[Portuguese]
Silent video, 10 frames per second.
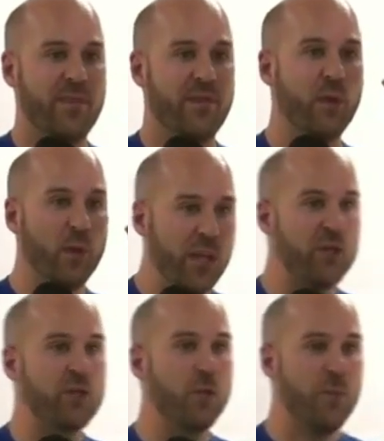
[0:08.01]

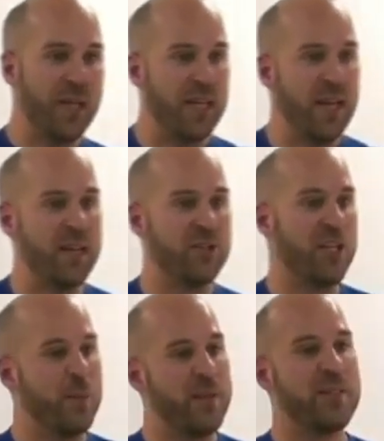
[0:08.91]
fluídico-magnética
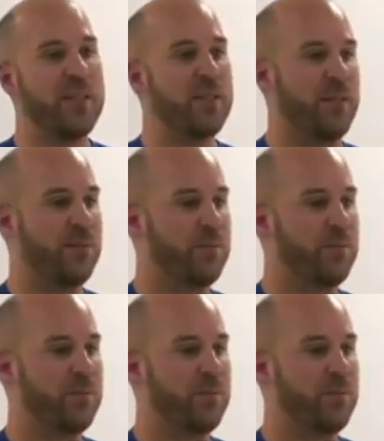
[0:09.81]
que precisa.